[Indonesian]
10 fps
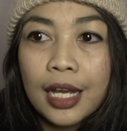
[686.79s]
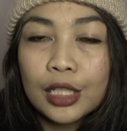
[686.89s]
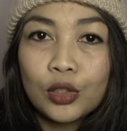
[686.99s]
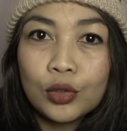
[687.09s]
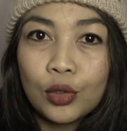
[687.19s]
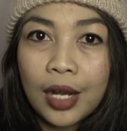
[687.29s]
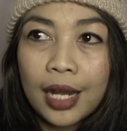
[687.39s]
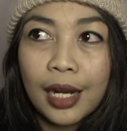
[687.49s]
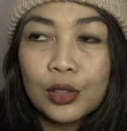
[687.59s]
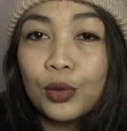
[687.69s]

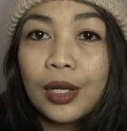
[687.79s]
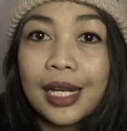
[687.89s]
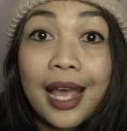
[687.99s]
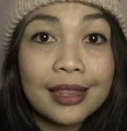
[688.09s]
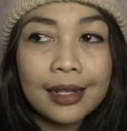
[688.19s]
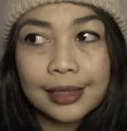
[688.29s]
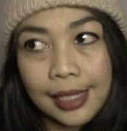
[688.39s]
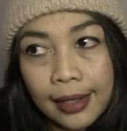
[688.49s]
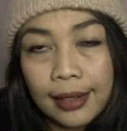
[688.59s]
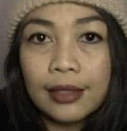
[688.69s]
kecocokan langsung kelihatan
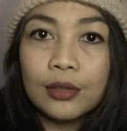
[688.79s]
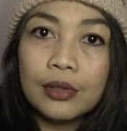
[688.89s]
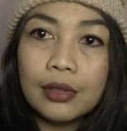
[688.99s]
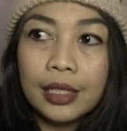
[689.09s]
celing gitu.